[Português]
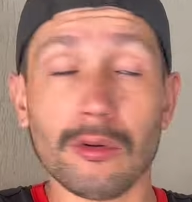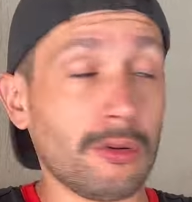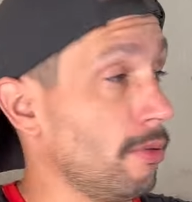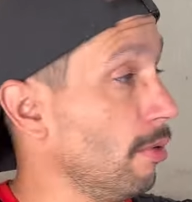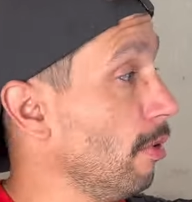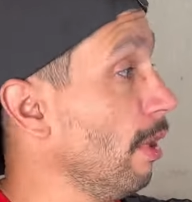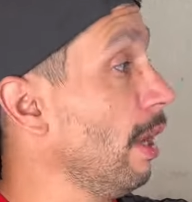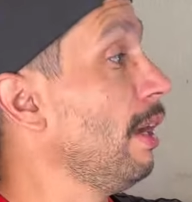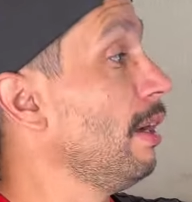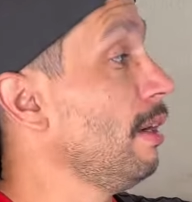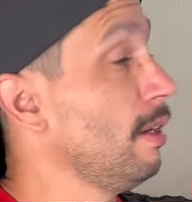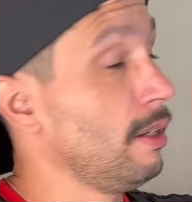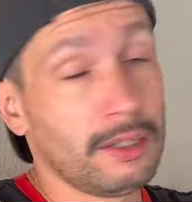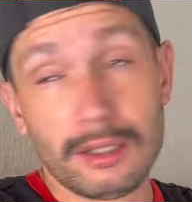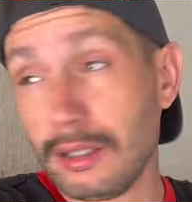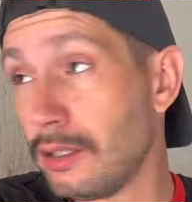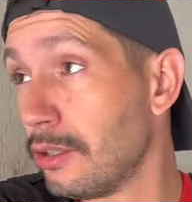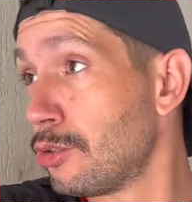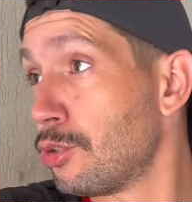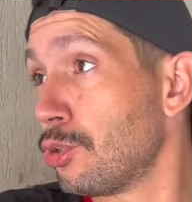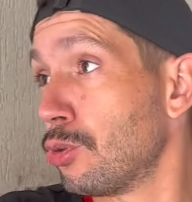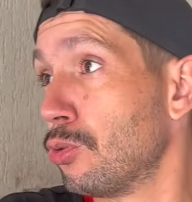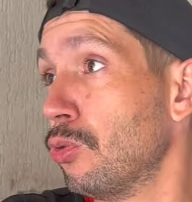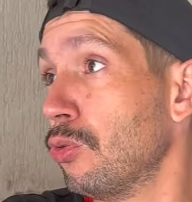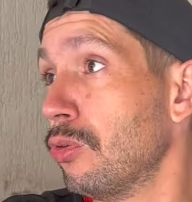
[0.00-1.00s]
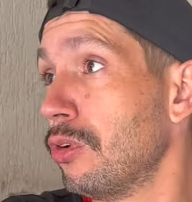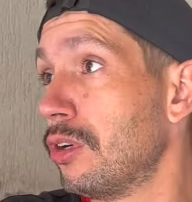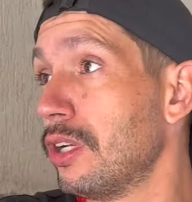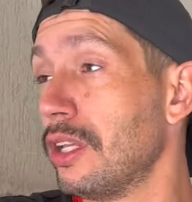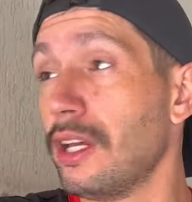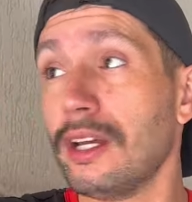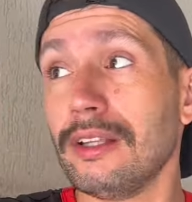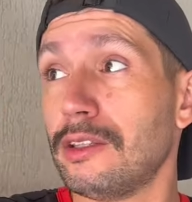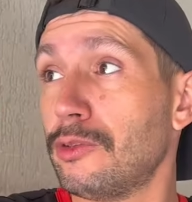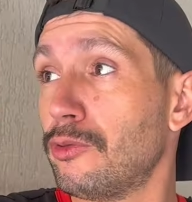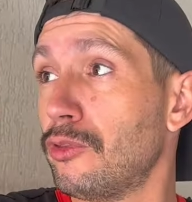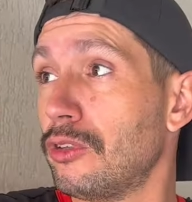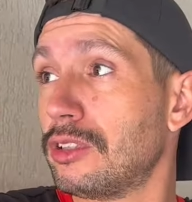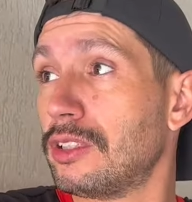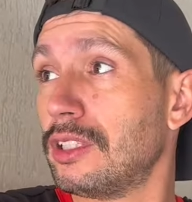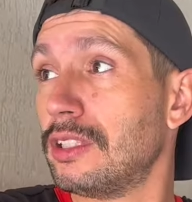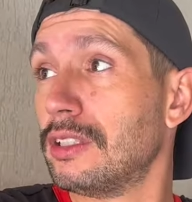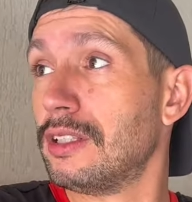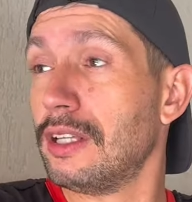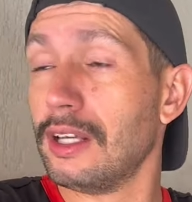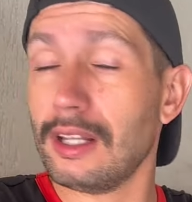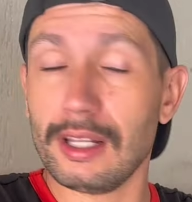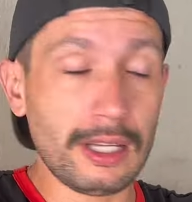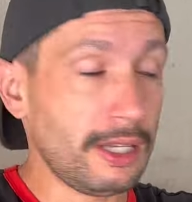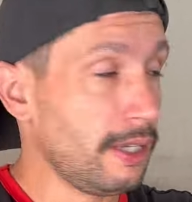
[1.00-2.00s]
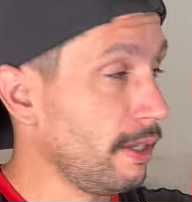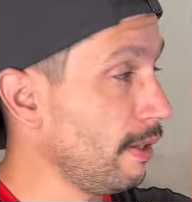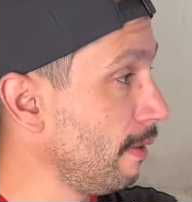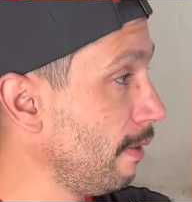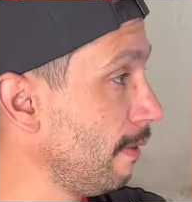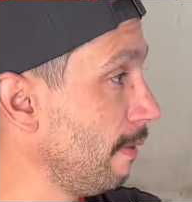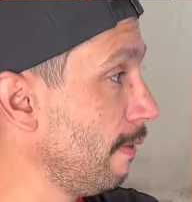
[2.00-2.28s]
Lá, chegou um cliente, vou atender lá.